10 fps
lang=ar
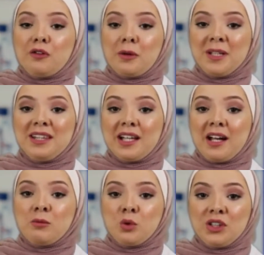
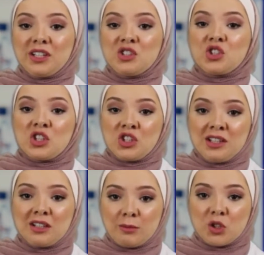فبدنا منتج
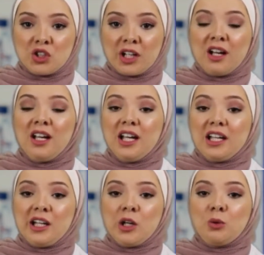يشد البشره
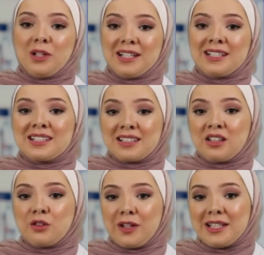اللي هو
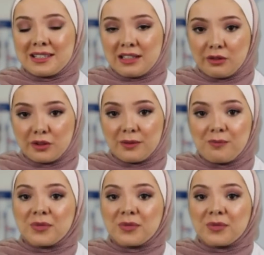الانستنت فيس ليفت